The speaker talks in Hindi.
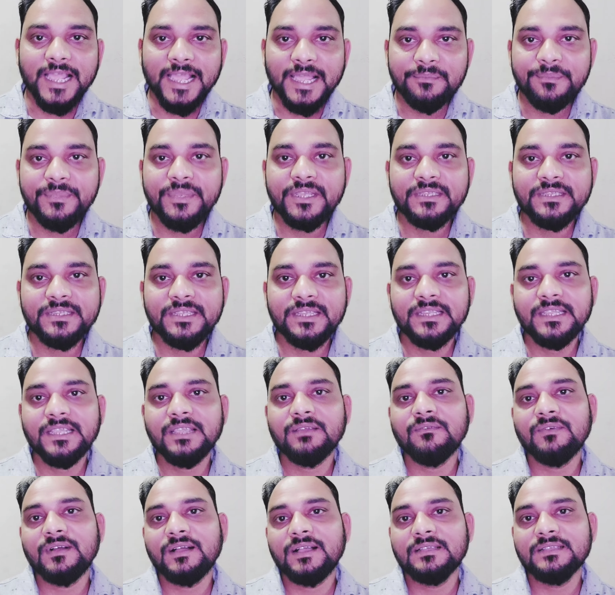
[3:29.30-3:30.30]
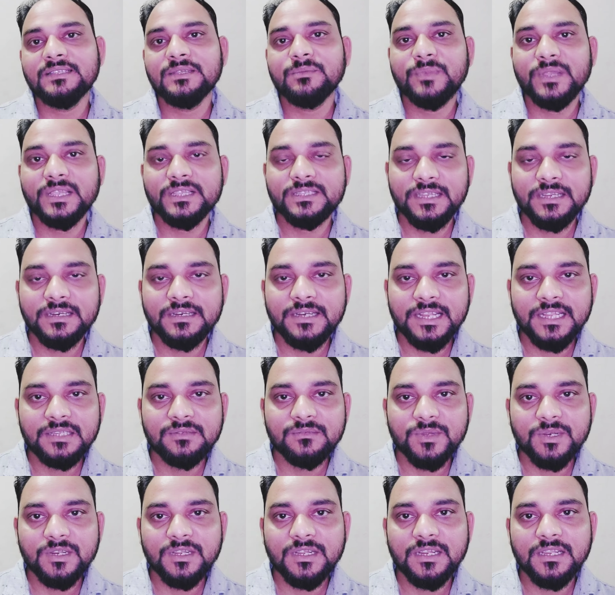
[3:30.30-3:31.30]
ऐप के ज़रिए वहाँ से पैसा
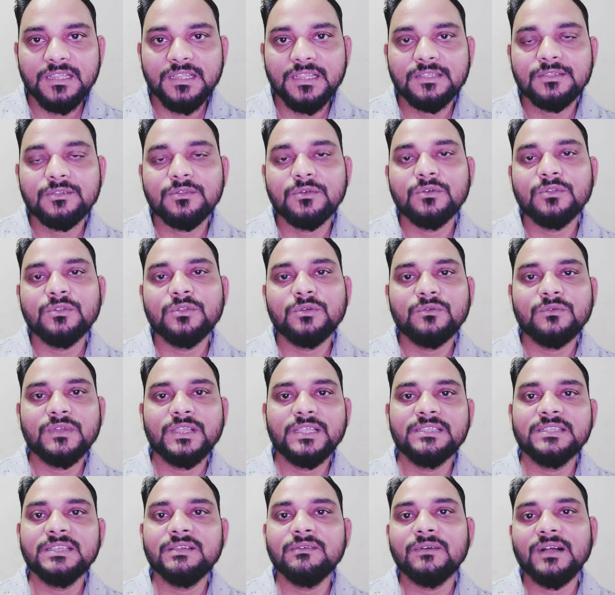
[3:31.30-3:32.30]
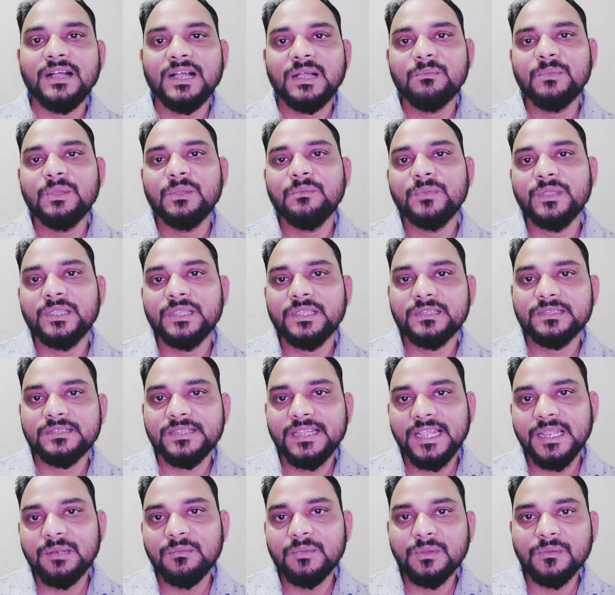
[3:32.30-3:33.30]
ट्रांसफ़र कर लेते हो तो वैसे वहाँ पे भी
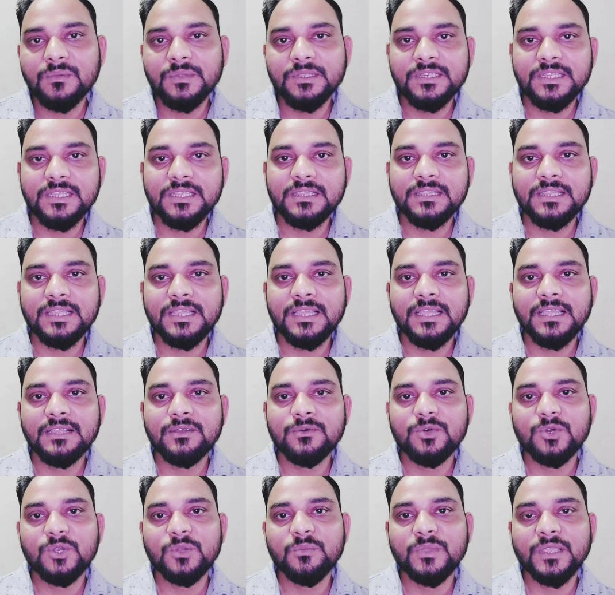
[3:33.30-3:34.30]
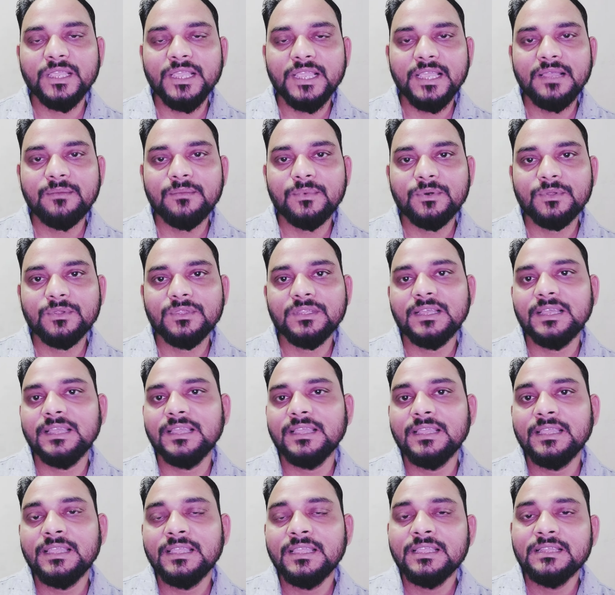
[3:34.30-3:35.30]
इसराइल में भी चलता है कोई भी ऐप होता
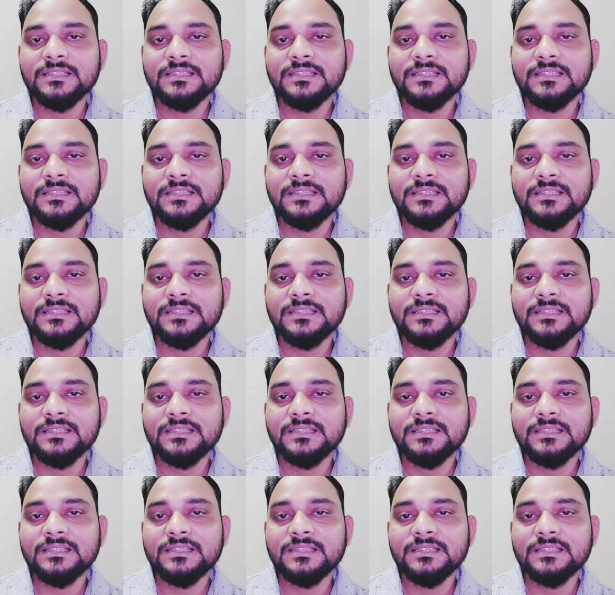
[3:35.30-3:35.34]
है